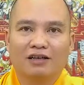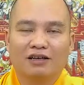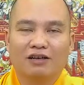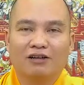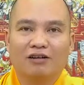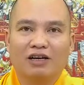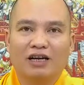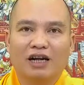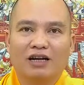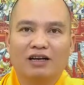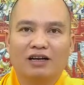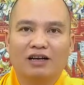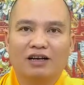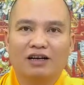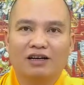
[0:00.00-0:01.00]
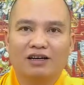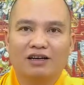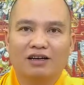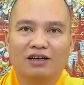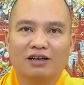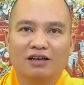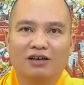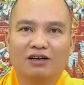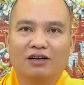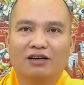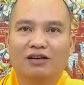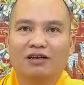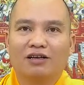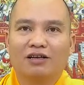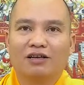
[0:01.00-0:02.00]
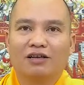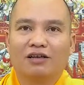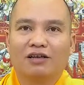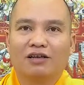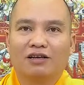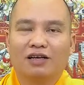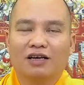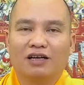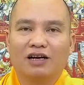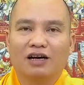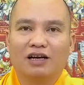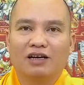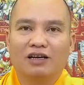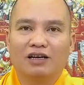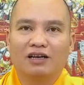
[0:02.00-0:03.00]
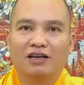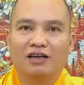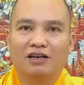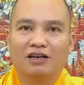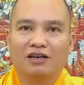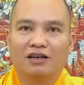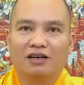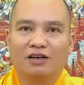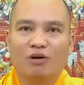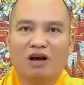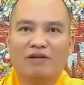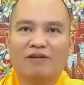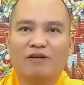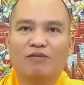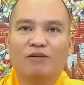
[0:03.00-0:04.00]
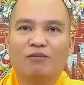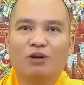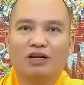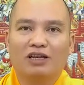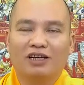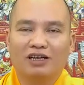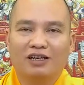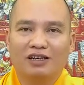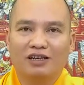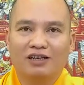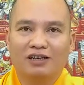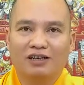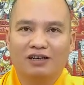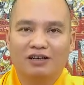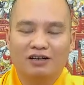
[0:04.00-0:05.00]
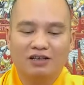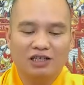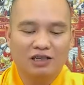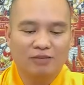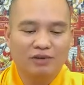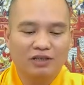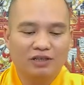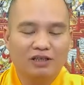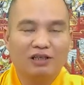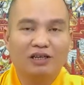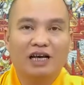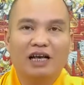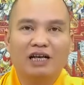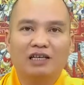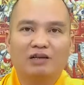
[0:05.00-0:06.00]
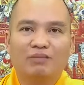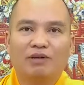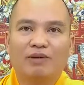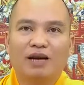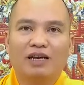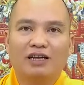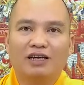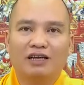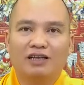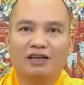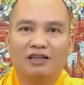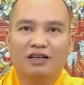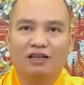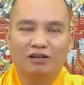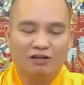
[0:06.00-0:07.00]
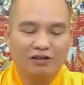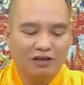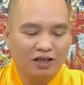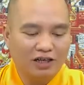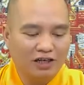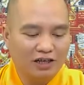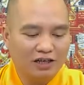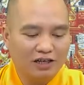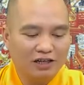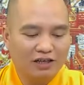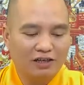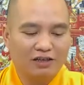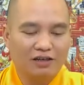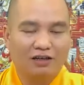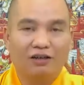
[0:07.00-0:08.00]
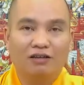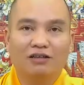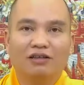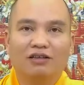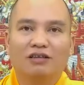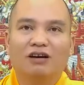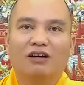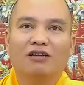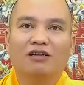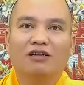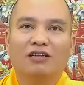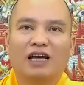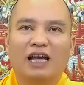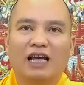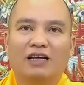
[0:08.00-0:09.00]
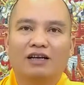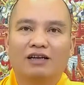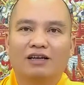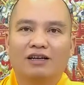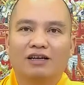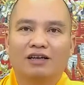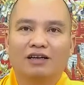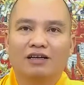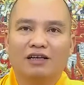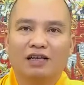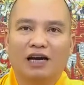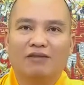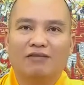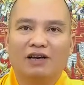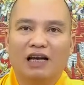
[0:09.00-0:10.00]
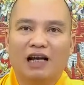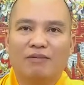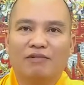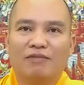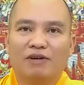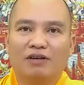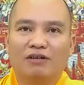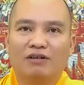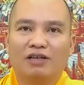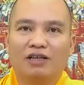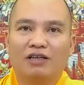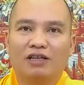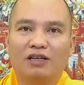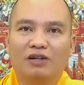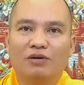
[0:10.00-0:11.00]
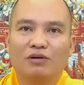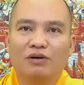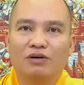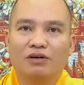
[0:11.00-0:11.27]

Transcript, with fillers: nó còn đang ờ, đang đang ờ, ở ngoài vòng pháp luật ấy. nó chưa bị sờ gáy chưa bị bắt ấy. thì nó cứ nghĩ rằng thì nó tự do tự tại chẳng phải làm mà vẫn có tiền tiêu